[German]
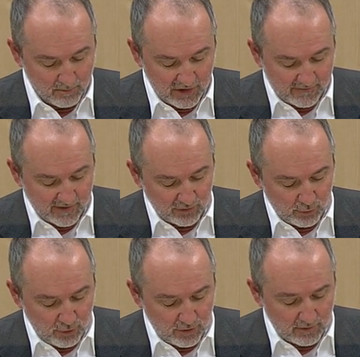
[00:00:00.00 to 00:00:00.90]
Mit
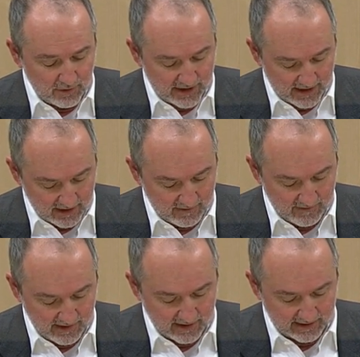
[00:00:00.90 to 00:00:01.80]
Vergnügen sehen
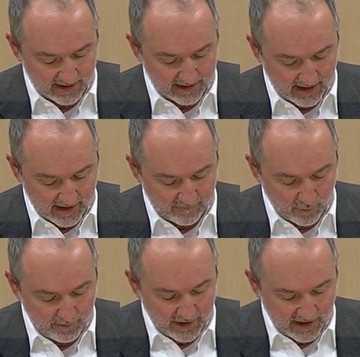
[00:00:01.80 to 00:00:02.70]
wir, dass Herr
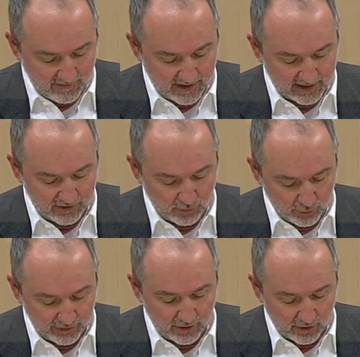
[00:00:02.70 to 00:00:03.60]
von B. weder
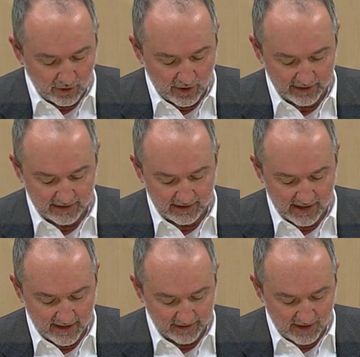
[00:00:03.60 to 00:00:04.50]
Juden noch Leute, die
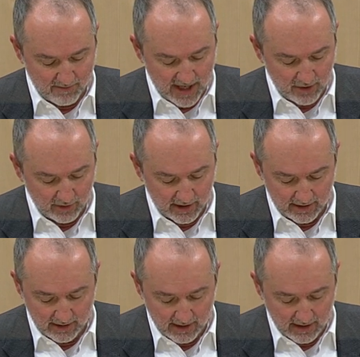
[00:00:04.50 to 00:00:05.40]
andere
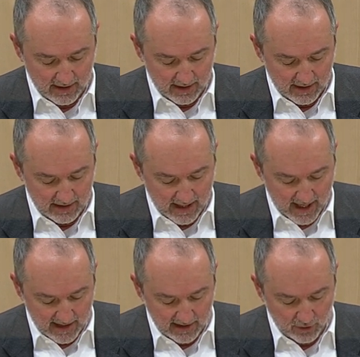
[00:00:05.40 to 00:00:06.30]
Meinungen in
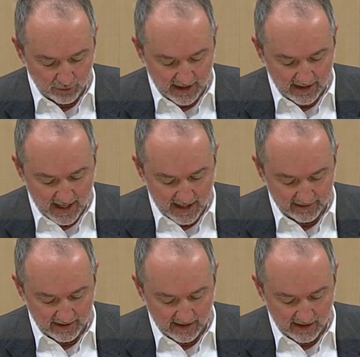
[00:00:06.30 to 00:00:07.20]
einer oder einer
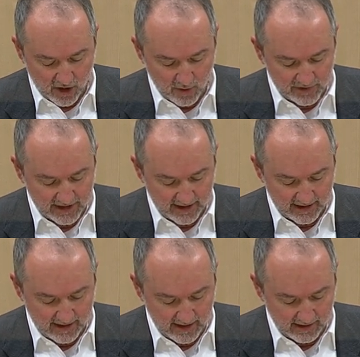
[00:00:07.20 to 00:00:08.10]
anderen Glaubenslehre
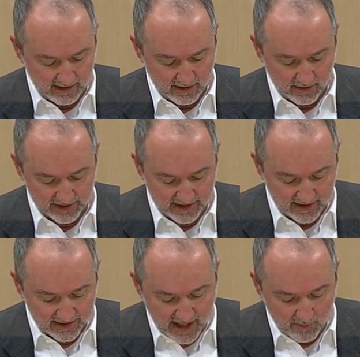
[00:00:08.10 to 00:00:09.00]
hegen, aus
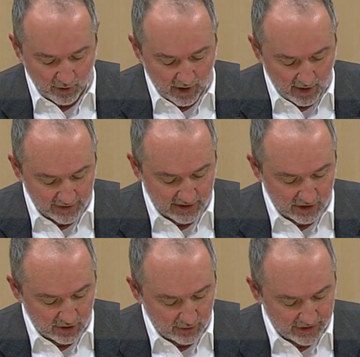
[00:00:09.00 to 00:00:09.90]
seiner Sammlung
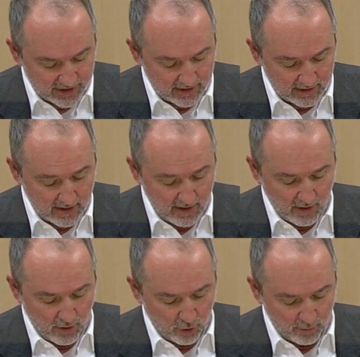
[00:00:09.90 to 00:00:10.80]
ausgeschlossen
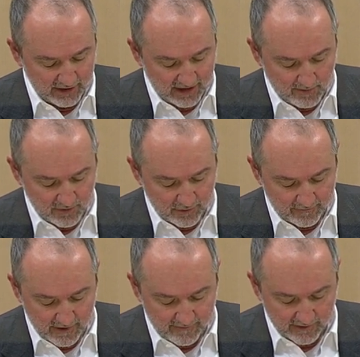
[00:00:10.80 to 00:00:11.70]
und mit ebenso
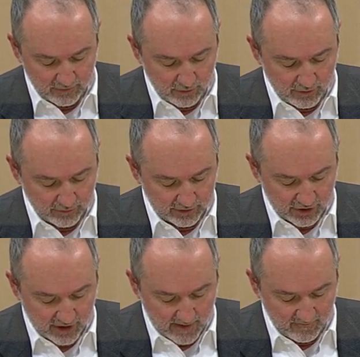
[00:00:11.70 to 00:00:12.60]
viel Vergnügen
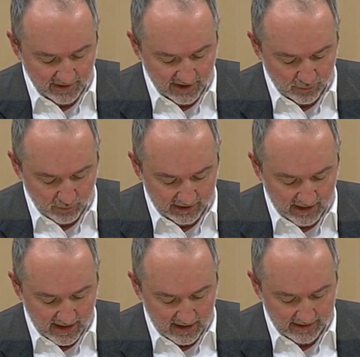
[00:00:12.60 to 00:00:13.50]
unterschreiben wir das
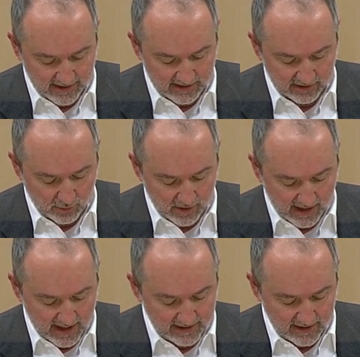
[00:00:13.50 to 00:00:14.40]
Urteil, dass die
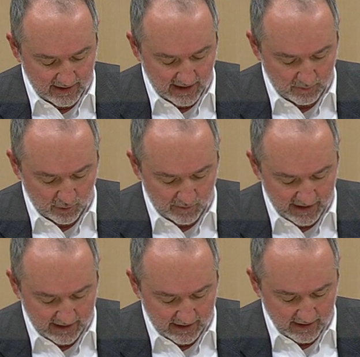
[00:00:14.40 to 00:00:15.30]
Toleranz in der
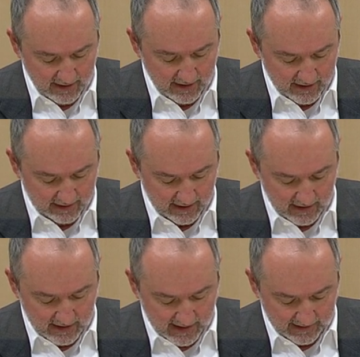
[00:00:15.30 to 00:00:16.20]
Republik der
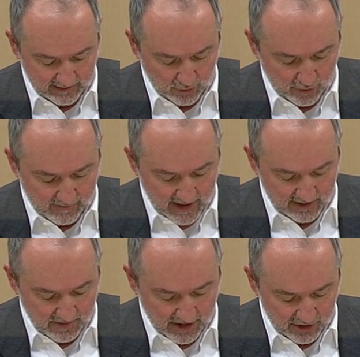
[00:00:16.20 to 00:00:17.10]
Gelehrten noch
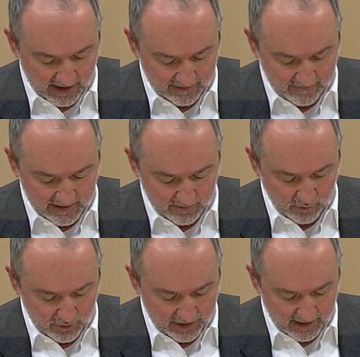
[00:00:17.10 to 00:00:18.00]
weit mehr stattfinden
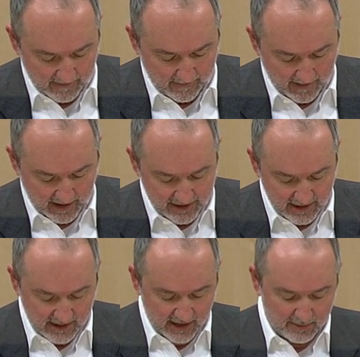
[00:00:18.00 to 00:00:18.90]
müsste als
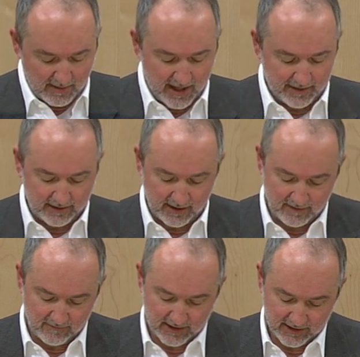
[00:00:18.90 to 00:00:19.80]
in jedem
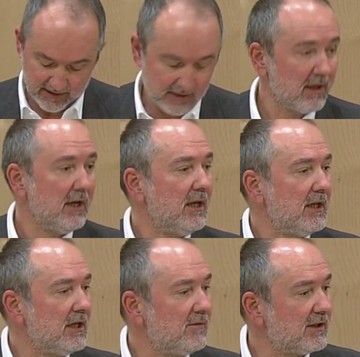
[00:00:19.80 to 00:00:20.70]
anderen Wesen.
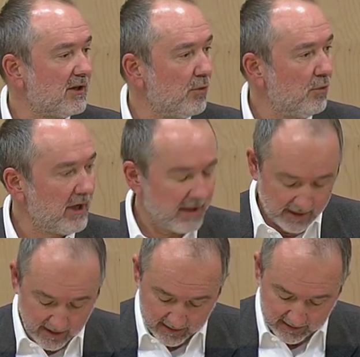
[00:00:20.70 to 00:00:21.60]
Ich wiederhole,
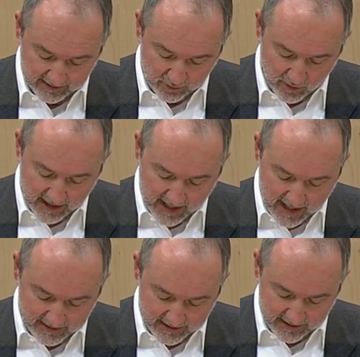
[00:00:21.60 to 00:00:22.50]
die
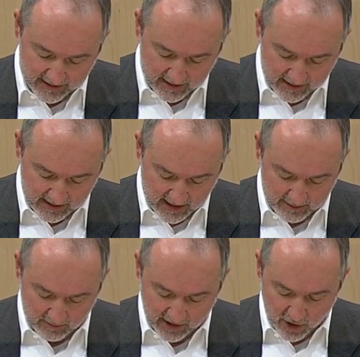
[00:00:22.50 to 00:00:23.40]
Toleranz
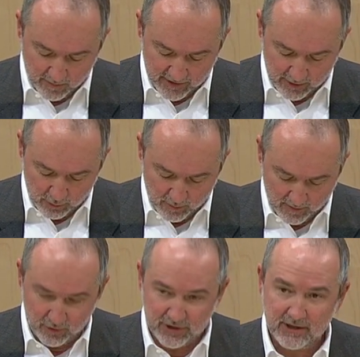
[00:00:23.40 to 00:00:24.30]
jeden Glauben gegenüber
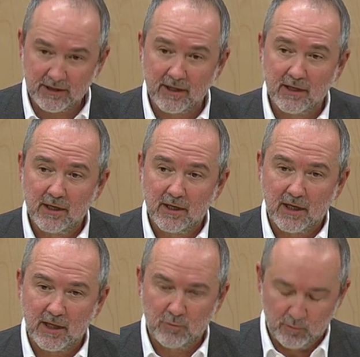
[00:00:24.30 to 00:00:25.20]
muss in der
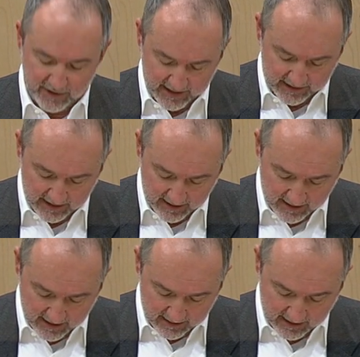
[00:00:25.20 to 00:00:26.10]
Republik
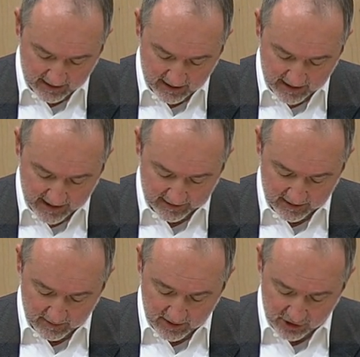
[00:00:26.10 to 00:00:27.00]
der
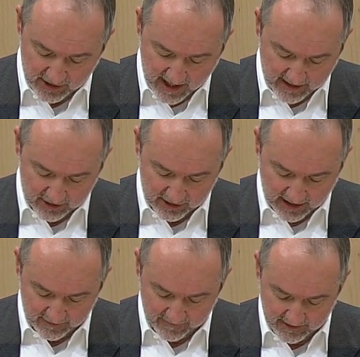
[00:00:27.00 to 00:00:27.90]
Gelehrten stark
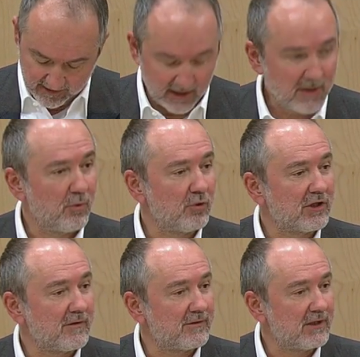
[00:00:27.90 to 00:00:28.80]
stattfinden. Eine
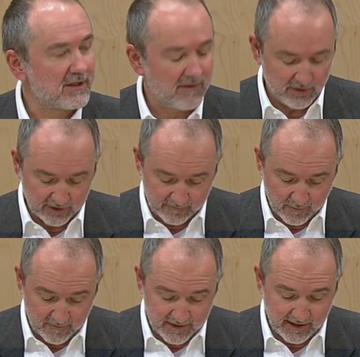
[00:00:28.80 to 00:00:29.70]
Botschaft, die
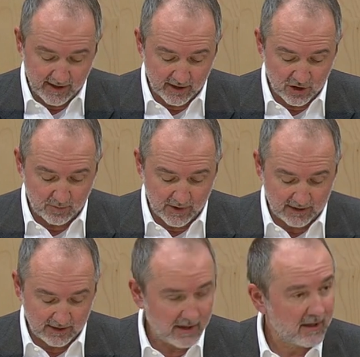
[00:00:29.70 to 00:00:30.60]
250 Jahre
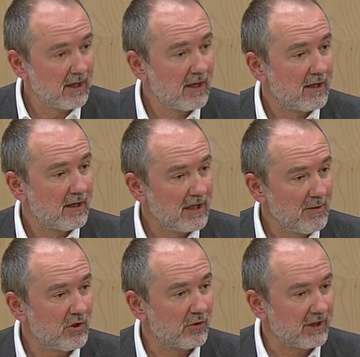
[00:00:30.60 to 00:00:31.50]
später
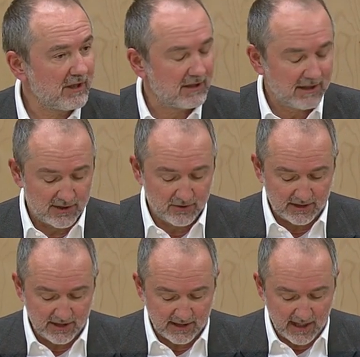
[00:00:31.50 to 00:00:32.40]
immer noch richtig ist und
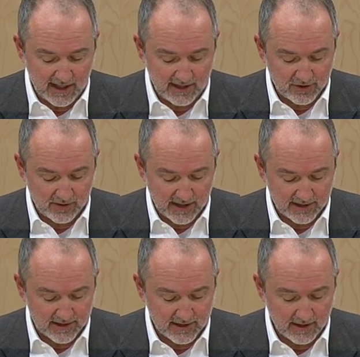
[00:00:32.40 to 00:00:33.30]
die sich alle zu
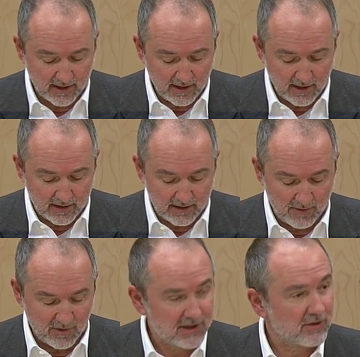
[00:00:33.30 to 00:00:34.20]
Herzen
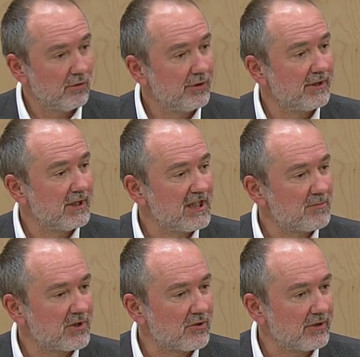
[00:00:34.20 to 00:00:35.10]
nehmen sollten,
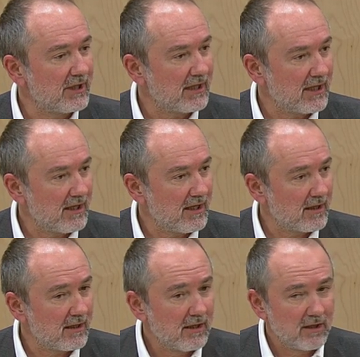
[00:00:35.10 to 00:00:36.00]
insbesondere
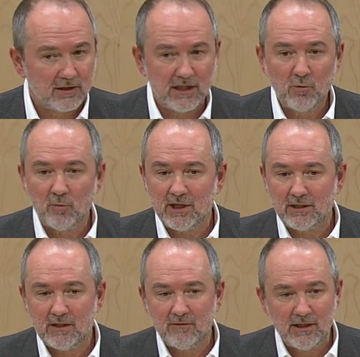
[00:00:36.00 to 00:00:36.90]
jene, die im
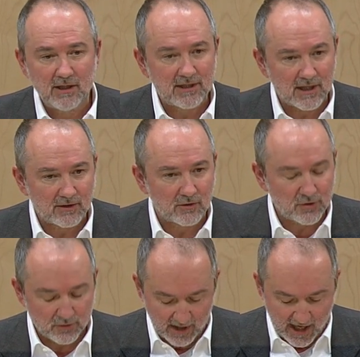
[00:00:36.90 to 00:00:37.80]
Moment die Wiener Zeitung
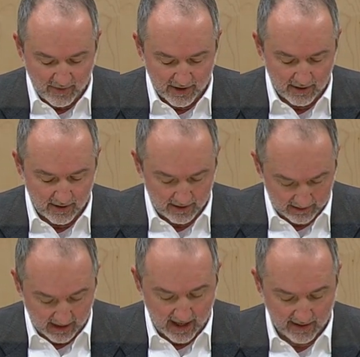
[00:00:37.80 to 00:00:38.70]
zu Grabe äh,
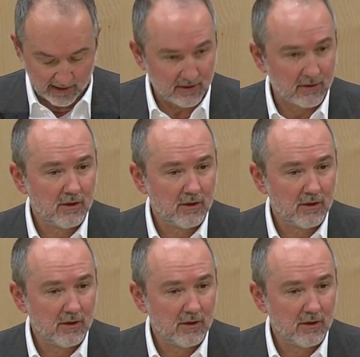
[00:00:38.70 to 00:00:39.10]
tragen.